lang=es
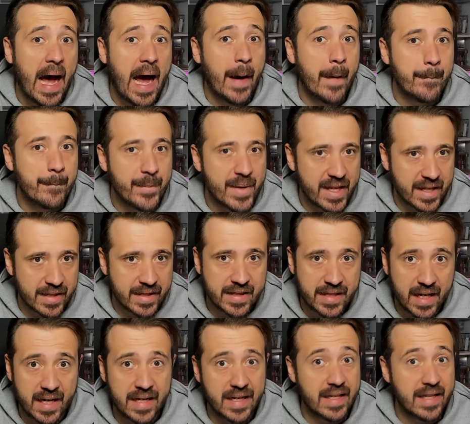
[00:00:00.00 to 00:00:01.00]

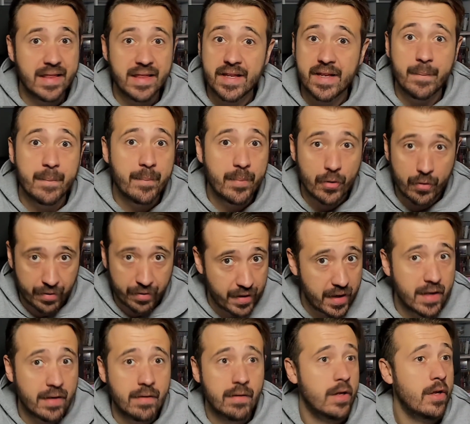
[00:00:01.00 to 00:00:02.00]
ambiental
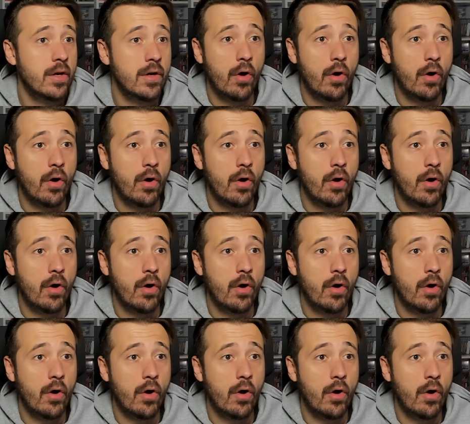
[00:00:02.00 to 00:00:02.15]
100%.